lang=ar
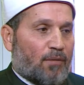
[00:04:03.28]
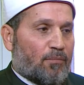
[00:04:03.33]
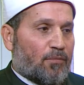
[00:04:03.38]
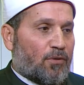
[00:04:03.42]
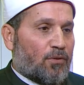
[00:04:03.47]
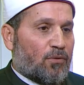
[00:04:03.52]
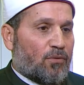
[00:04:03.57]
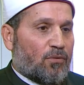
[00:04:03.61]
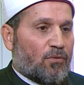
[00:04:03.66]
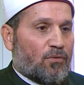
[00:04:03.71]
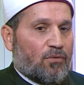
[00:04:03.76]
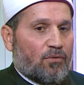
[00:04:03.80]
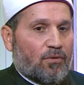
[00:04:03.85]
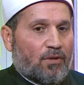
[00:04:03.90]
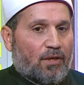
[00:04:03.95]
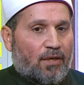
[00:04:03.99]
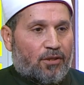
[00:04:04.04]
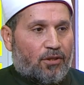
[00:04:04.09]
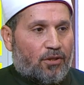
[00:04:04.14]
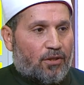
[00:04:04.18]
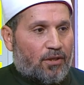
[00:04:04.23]
منه
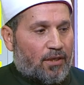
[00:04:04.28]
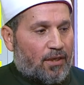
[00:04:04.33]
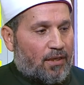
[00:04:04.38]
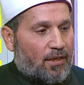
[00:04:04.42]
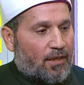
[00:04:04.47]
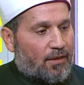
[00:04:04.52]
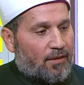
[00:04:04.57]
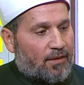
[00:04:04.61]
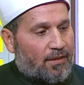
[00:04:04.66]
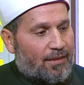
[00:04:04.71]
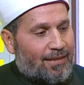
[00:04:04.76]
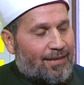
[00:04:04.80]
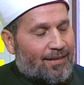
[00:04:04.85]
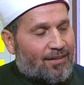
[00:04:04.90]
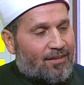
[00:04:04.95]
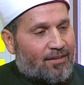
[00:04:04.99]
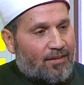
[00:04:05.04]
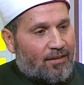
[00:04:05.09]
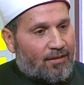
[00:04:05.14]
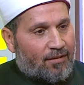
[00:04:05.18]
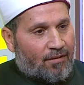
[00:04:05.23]
اشياء
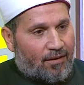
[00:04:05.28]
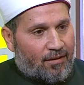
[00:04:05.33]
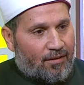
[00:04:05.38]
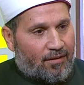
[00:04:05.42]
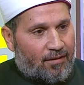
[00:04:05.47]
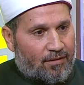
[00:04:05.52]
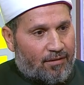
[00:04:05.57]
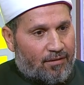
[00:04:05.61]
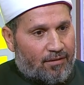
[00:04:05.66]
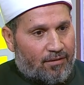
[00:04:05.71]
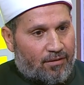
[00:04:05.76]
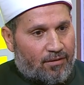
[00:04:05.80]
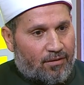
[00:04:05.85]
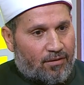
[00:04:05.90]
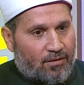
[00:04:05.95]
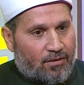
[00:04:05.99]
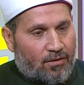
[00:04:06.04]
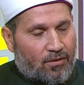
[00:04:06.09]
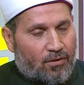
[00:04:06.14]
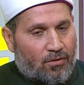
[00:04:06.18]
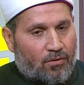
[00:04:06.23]
يسيره
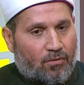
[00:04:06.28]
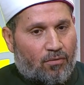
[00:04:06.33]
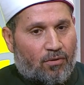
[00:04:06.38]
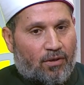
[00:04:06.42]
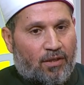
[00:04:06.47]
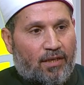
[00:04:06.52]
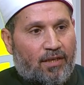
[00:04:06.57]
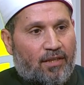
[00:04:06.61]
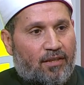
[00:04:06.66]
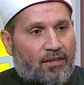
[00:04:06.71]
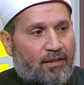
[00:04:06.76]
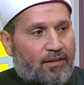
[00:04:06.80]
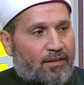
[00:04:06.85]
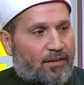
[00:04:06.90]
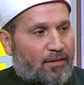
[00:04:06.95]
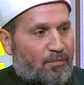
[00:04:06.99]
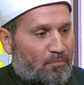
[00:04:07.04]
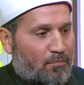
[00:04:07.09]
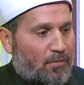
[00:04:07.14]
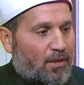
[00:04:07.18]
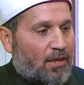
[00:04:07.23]
وليس
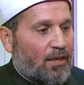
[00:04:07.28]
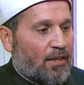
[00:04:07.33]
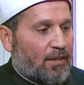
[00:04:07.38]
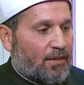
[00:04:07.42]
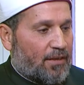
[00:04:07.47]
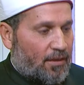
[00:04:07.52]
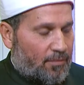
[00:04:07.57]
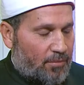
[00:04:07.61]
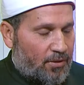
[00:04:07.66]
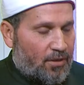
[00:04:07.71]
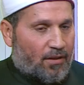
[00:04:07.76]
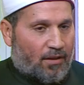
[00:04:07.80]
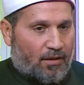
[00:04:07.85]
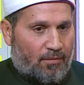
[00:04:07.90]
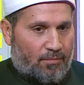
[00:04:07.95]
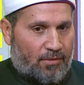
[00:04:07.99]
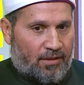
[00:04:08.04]
الكميه الكبيره كبيرة.